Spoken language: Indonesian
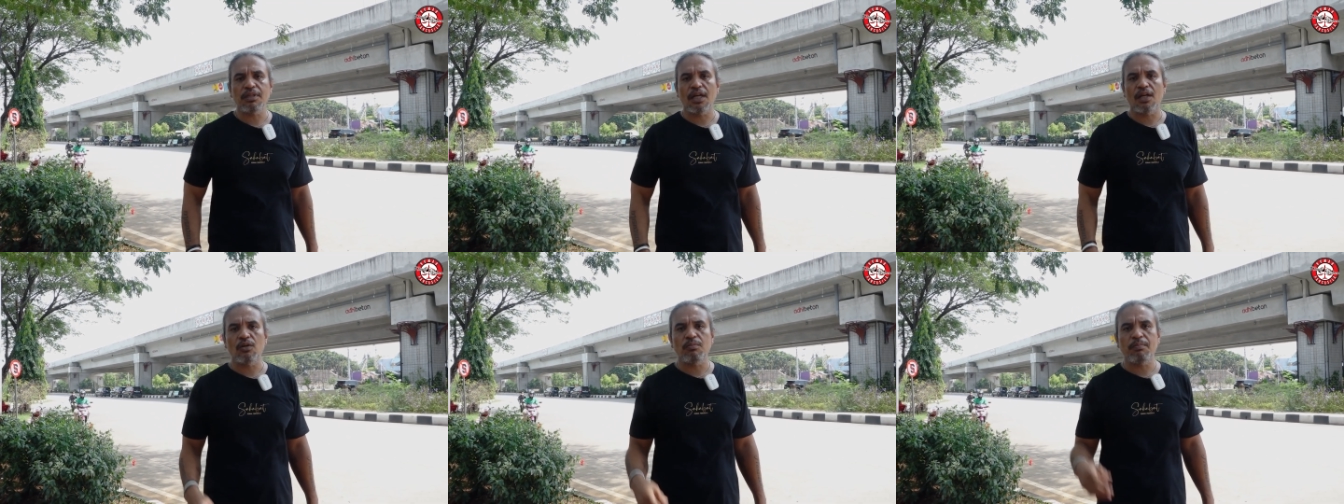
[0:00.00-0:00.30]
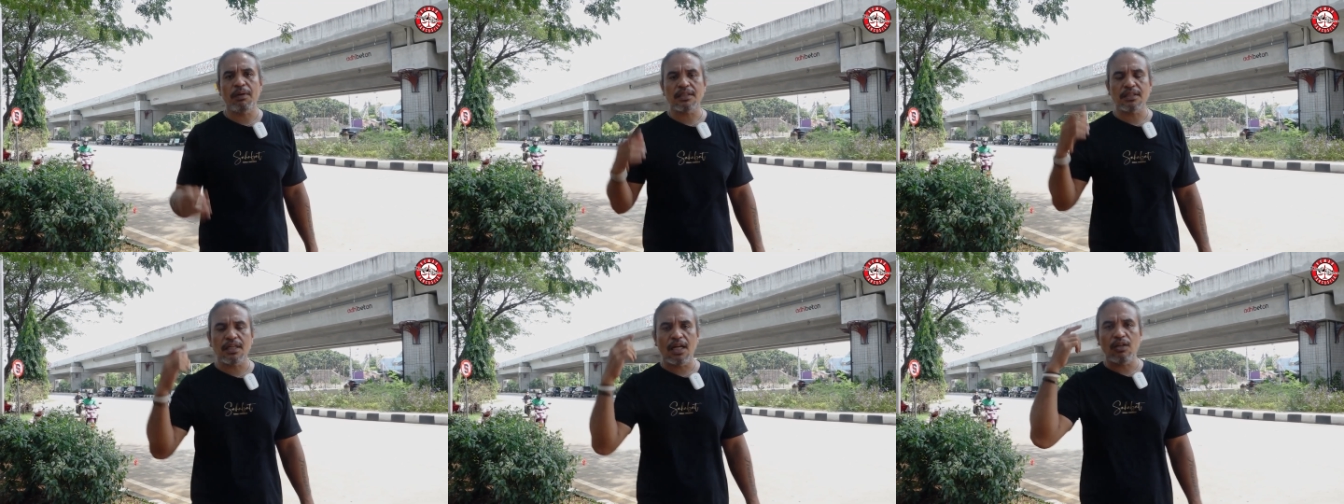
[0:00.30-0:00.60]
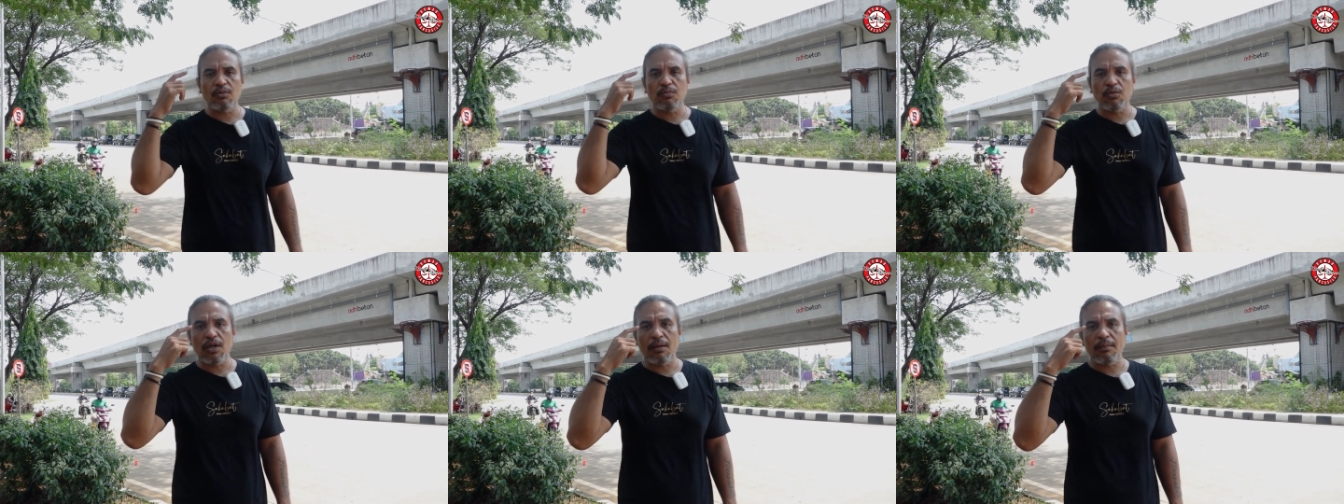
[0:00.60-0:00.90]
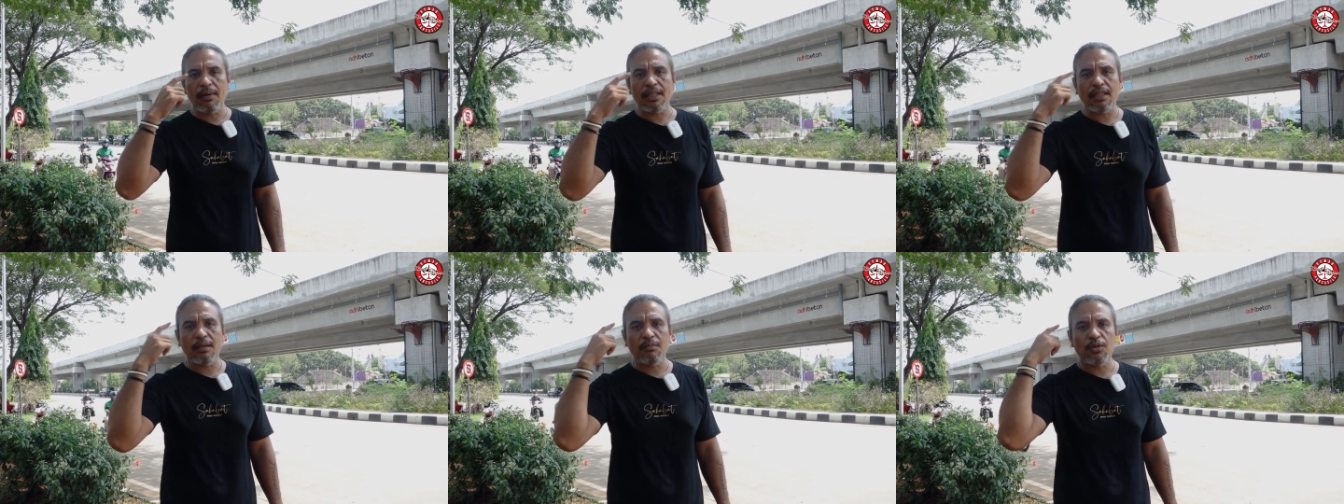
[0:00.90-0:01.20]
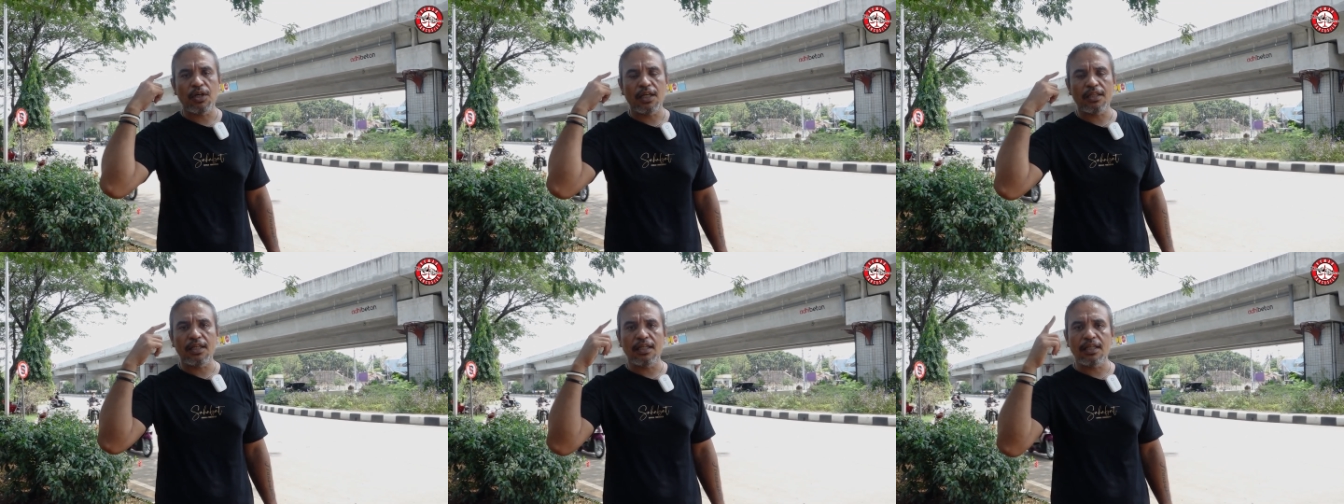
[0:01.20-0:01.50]
Jangan lupa selalu buka mata,
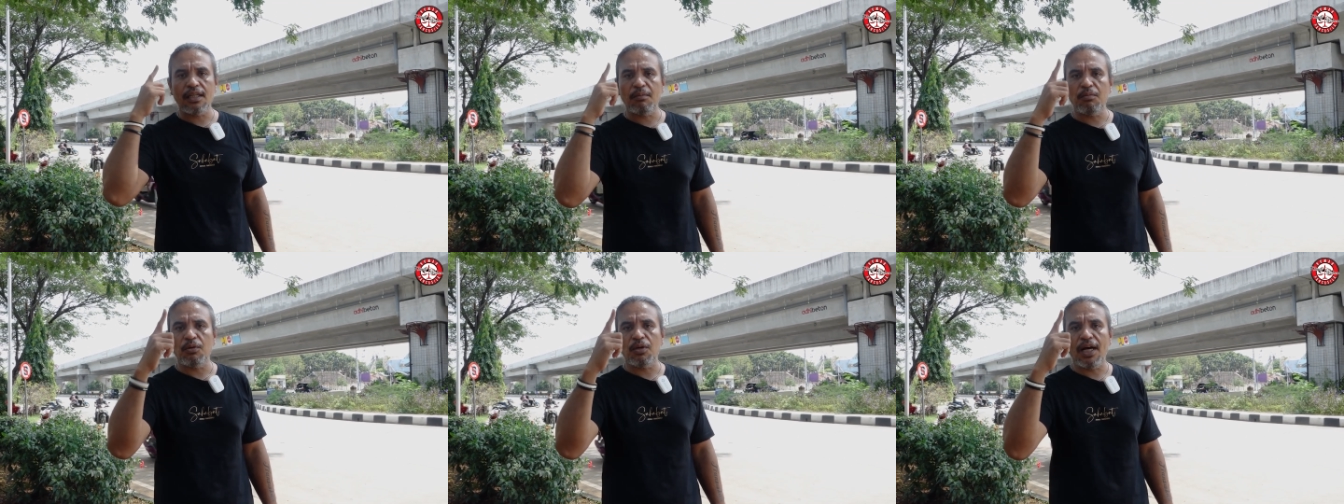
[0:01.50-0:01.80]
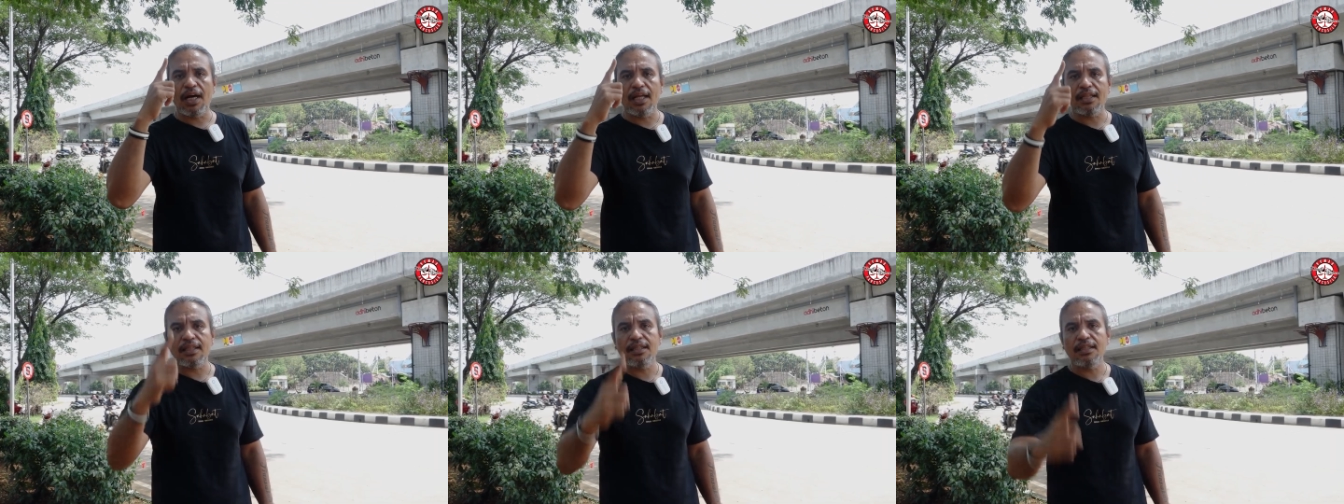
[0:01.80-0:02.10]
buka telinga, buka